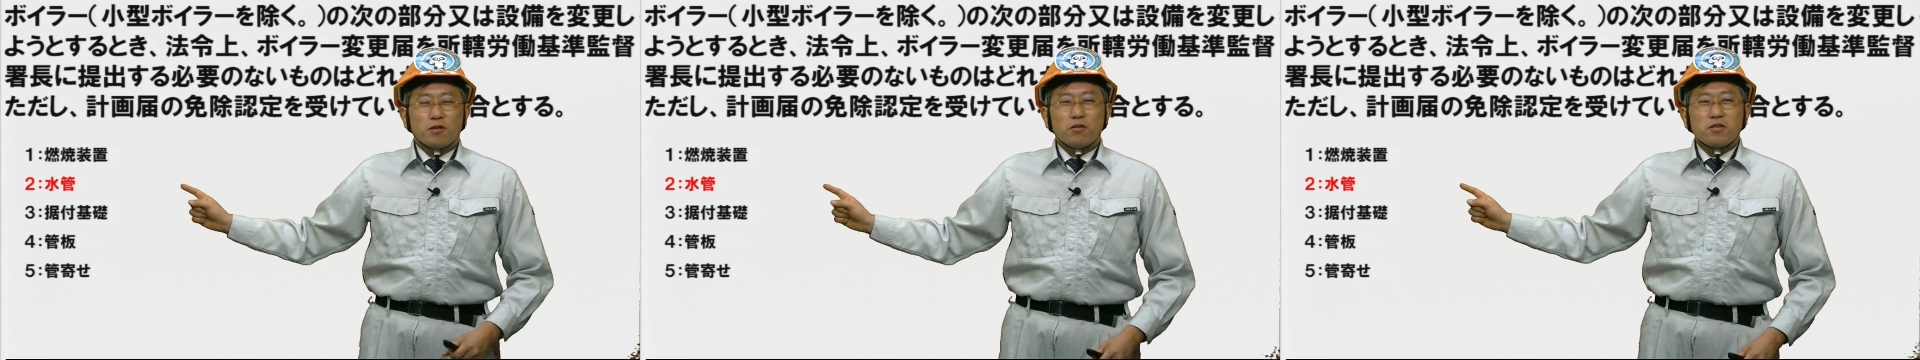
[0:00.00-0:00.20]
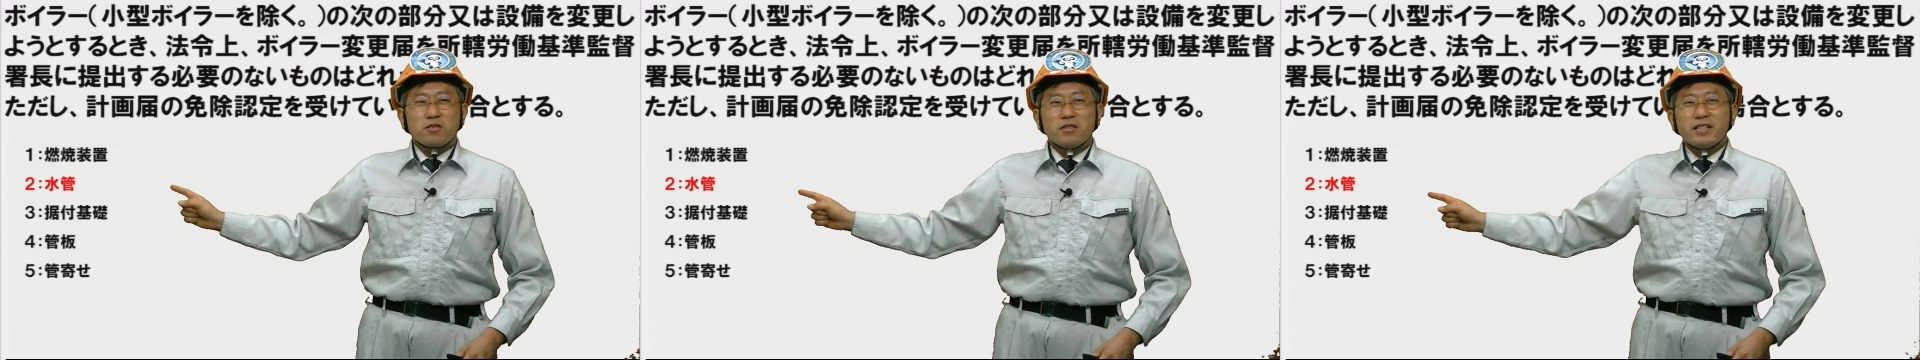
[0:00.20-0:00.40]
そ
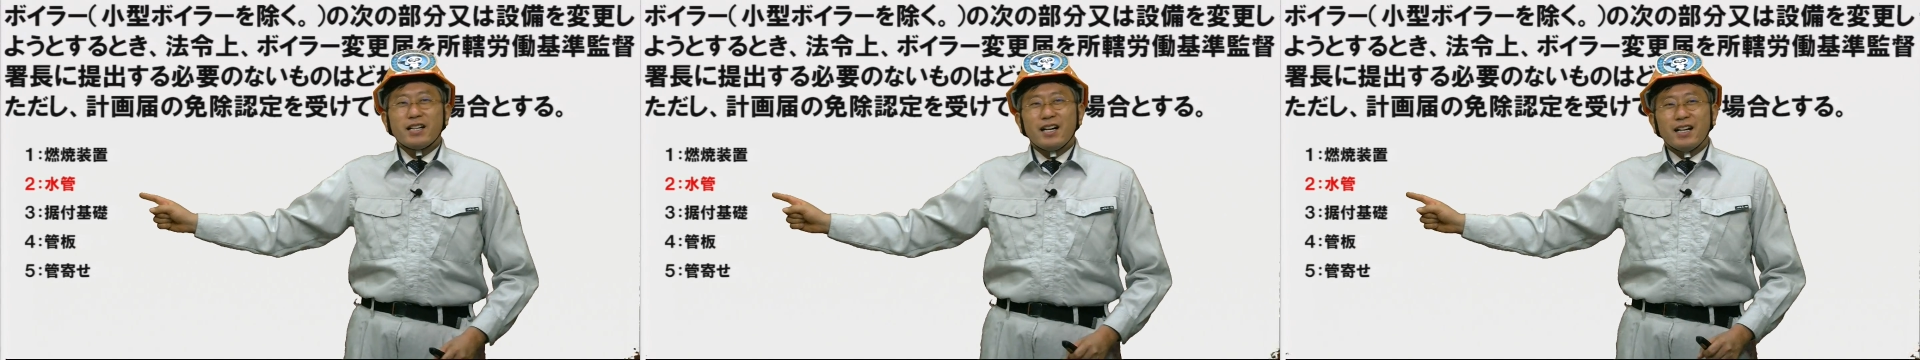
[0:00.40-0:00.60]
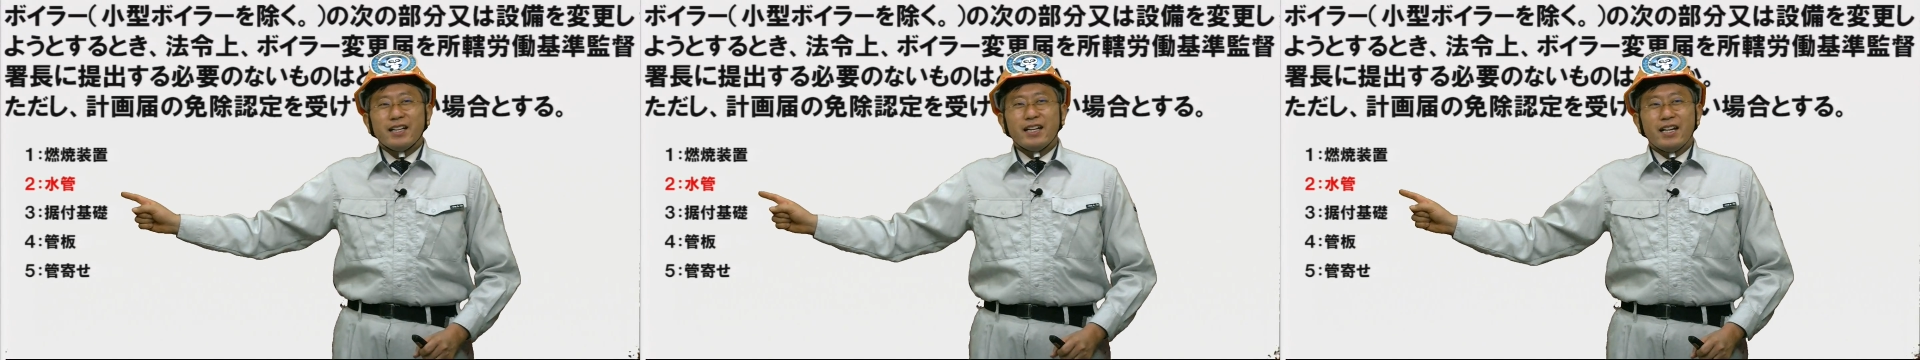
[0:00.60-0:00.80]
の水
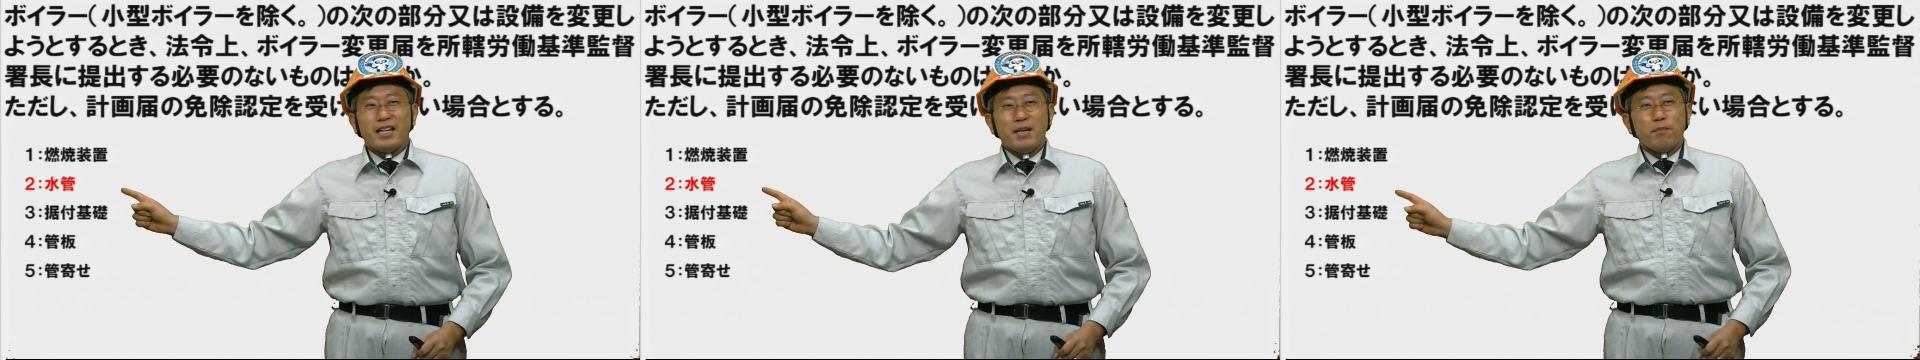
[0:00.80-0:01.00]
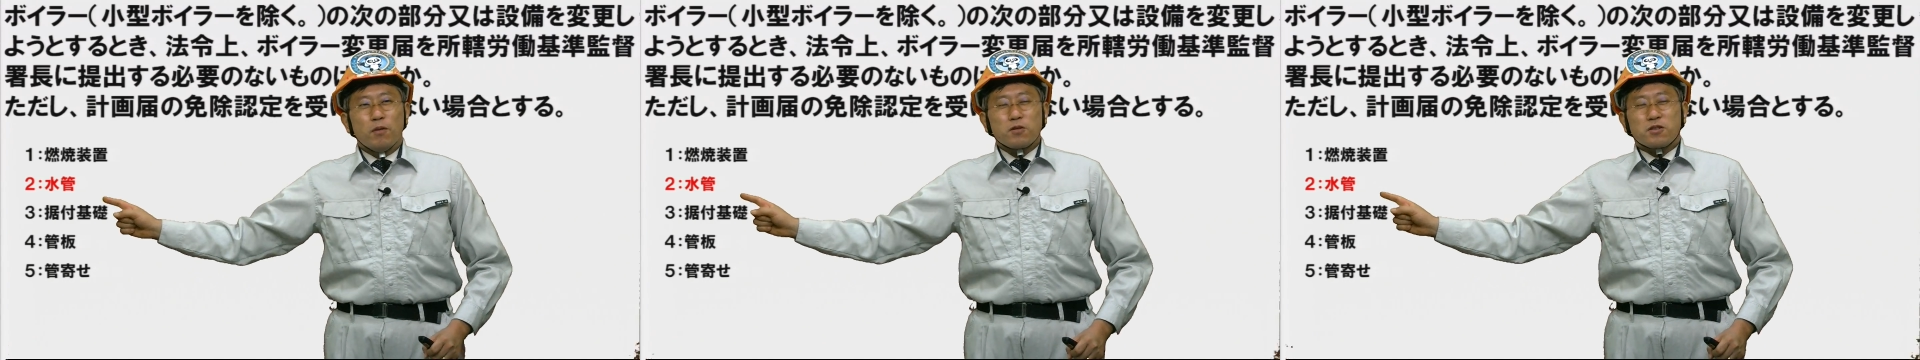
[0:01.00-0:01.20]
管がね
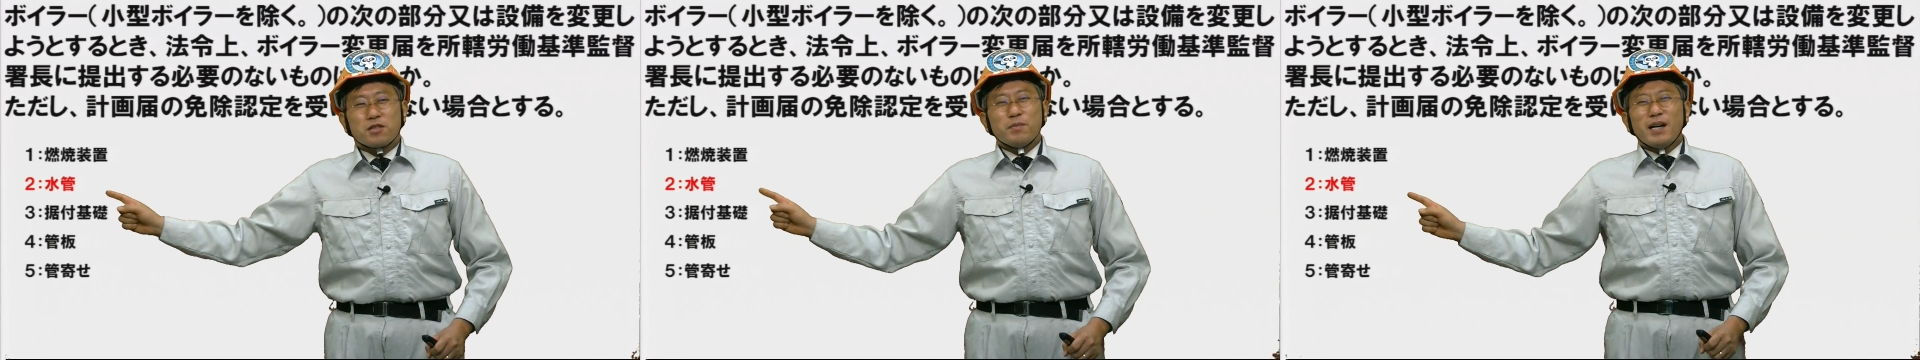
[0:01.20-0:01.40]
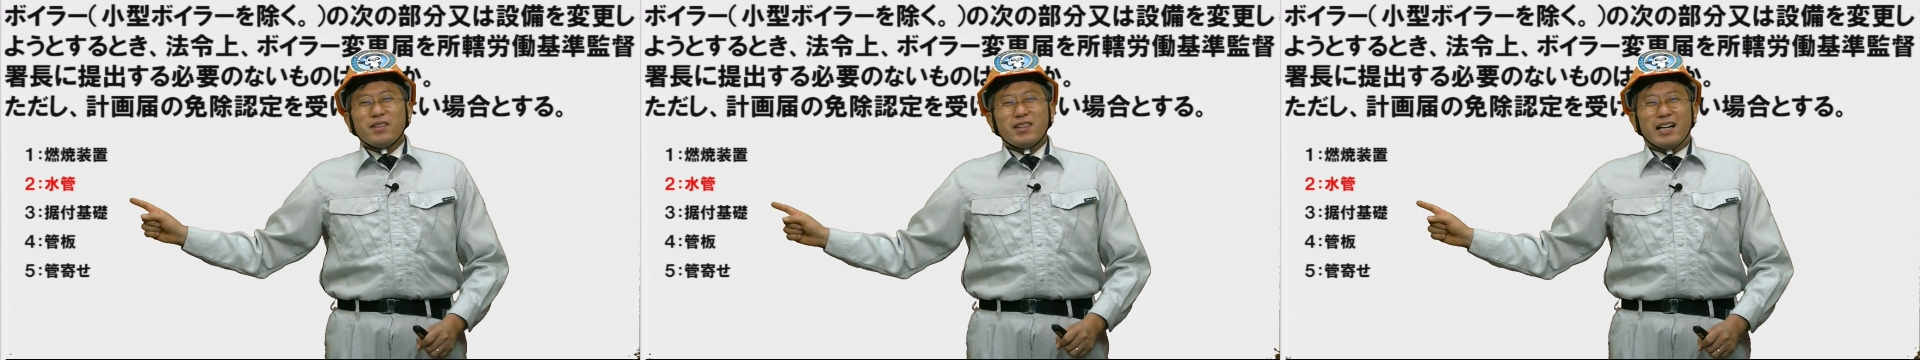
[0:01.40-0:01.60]
1本詰まっ